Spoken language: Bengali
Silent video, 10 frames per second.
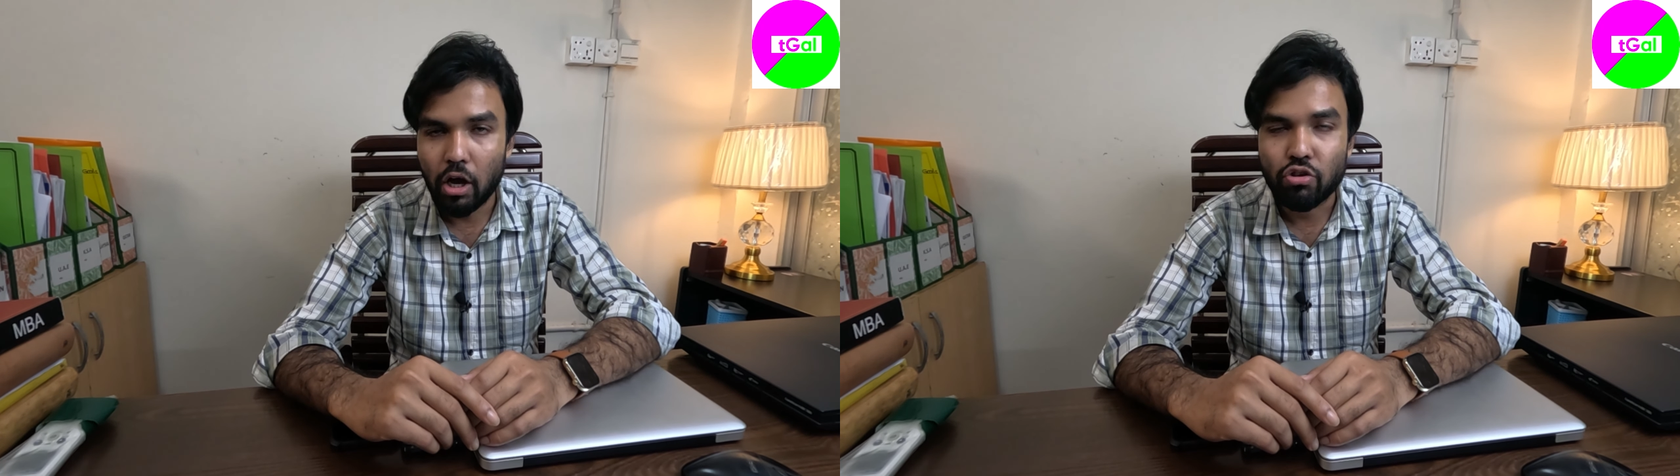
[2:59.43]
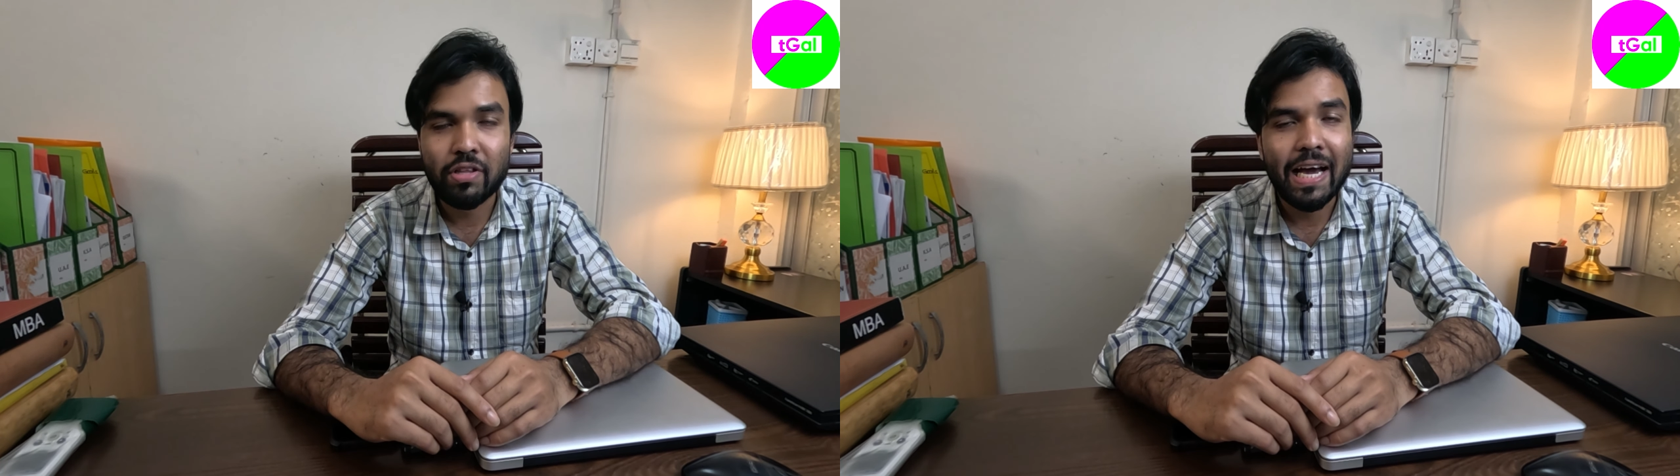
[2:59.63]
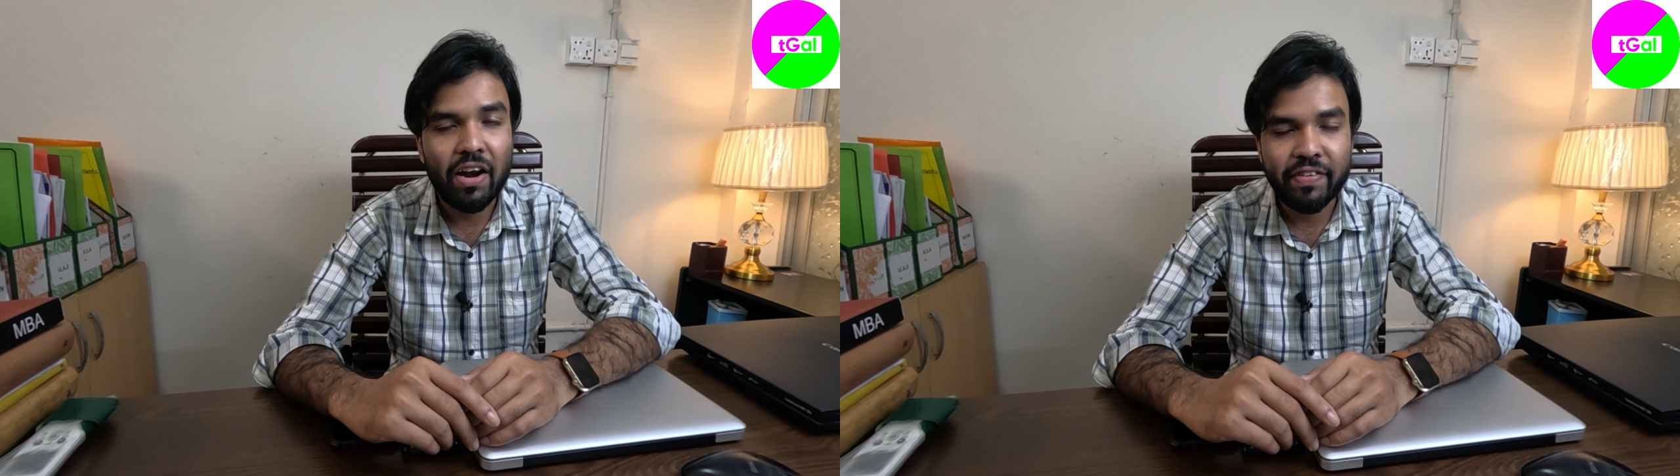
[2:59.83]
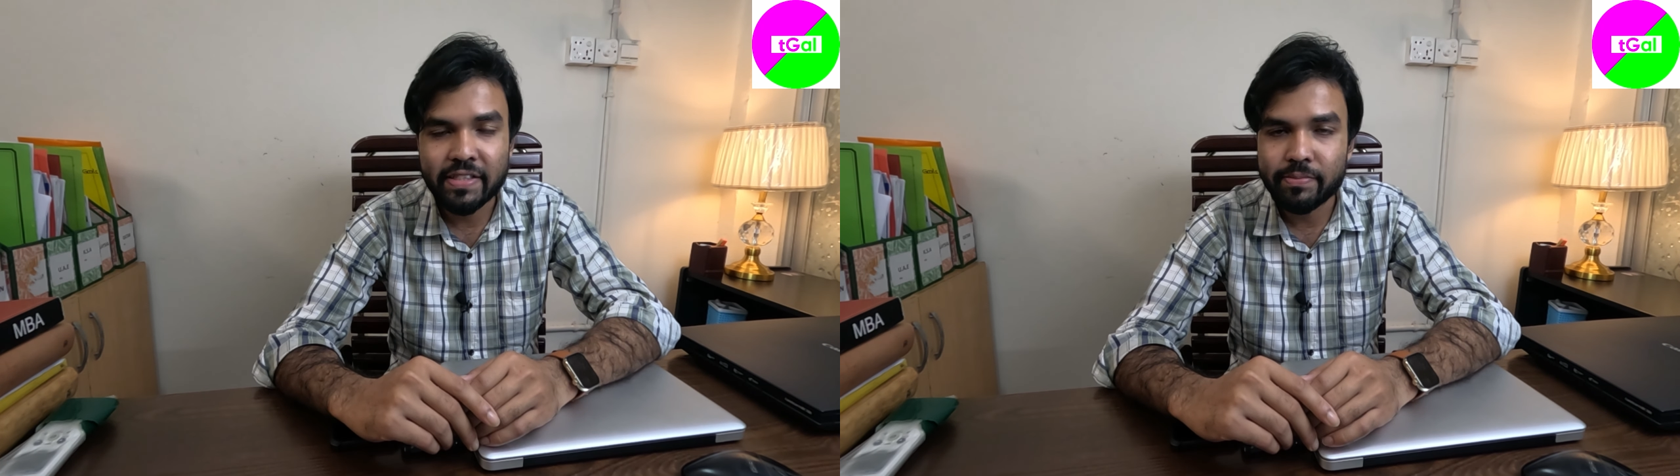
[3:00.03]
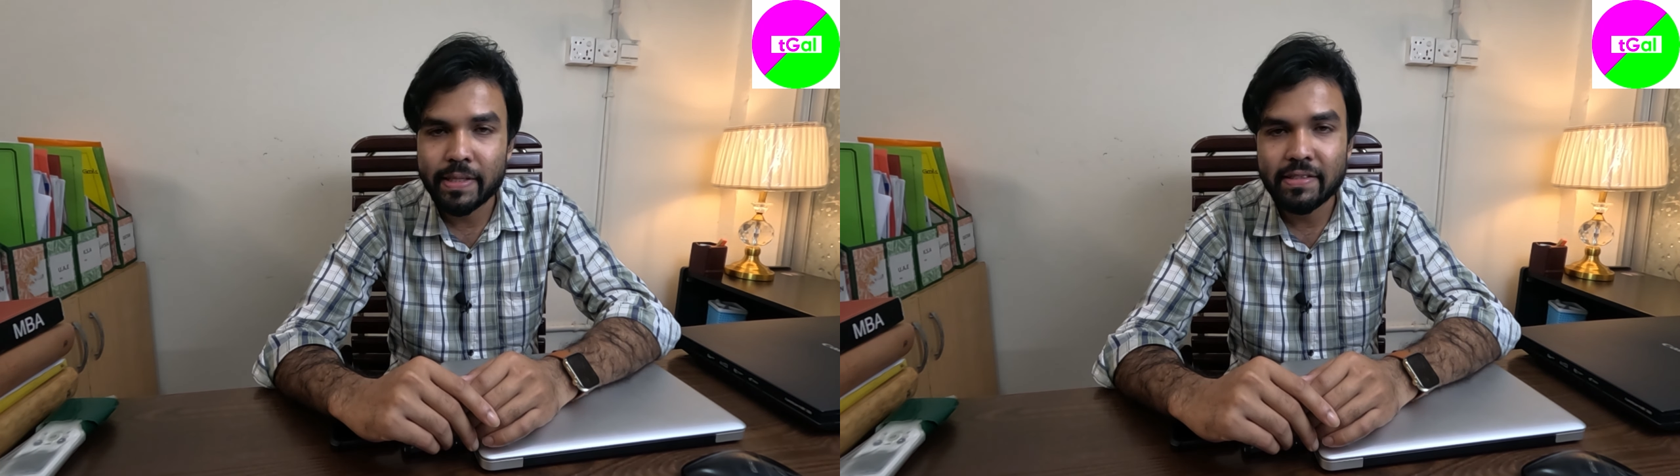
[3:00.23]
যদি গালফ
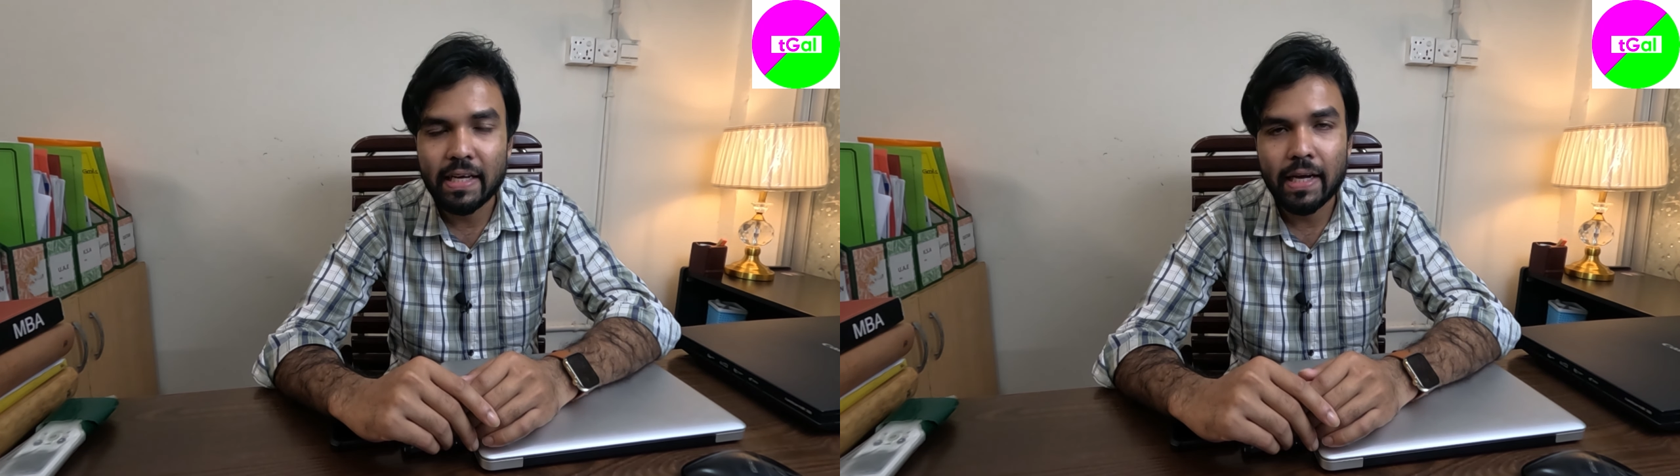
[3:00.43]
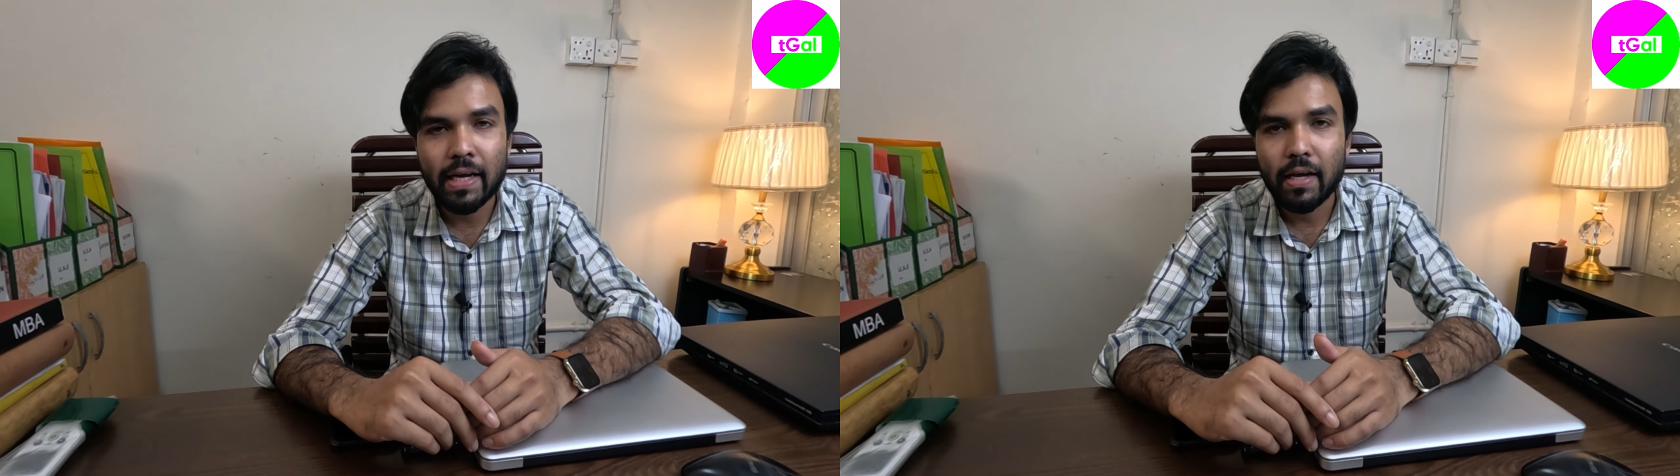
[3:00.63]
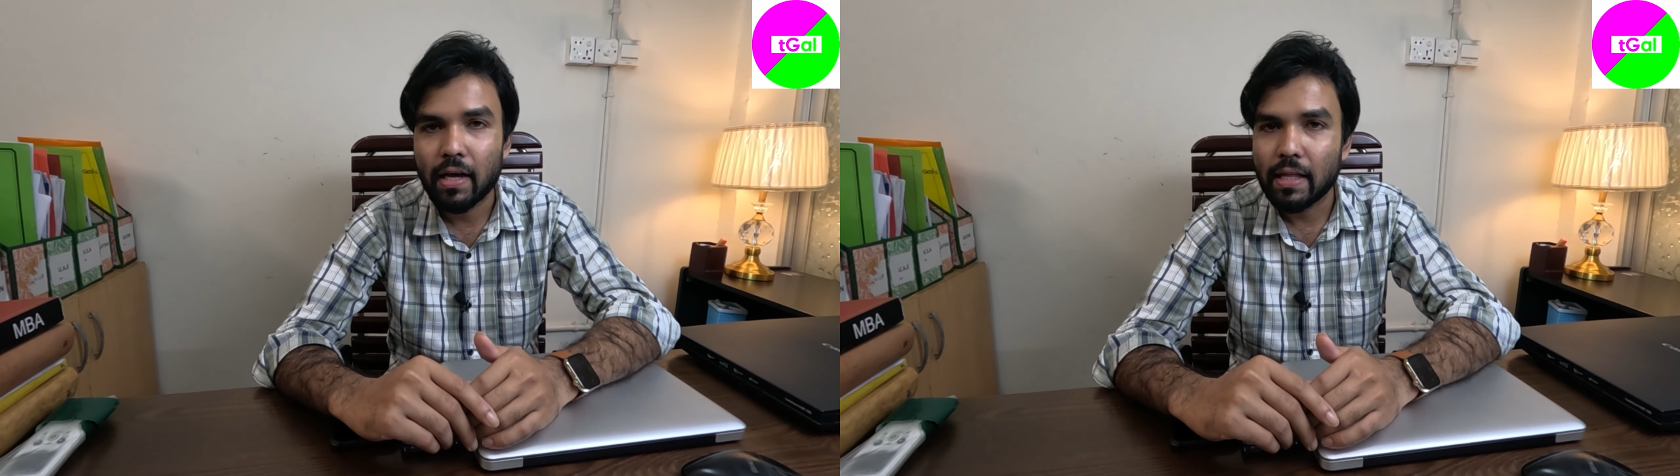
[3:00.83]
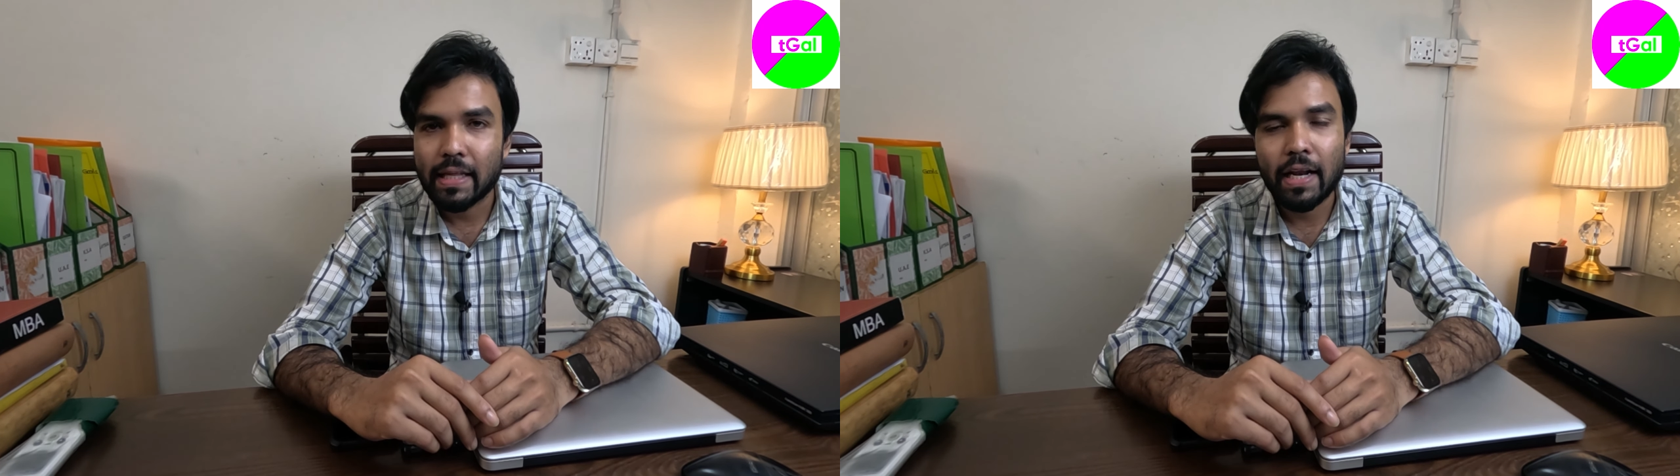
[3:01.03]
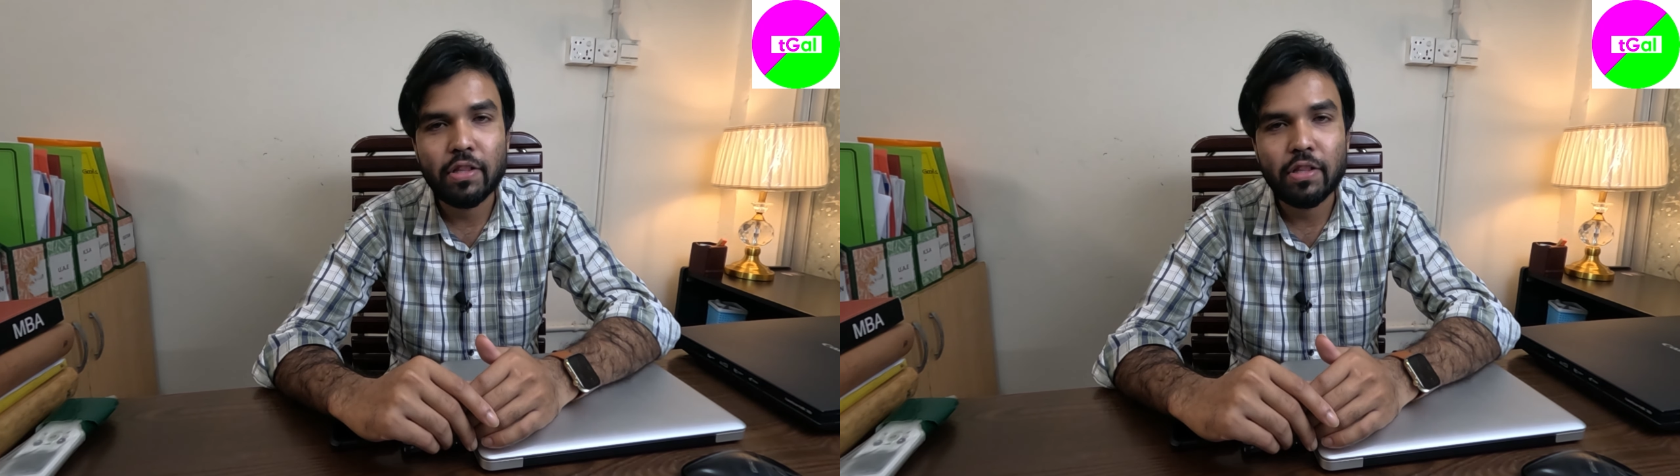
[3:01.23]
এক্সপিরিয়েন্স থাকে তাহলে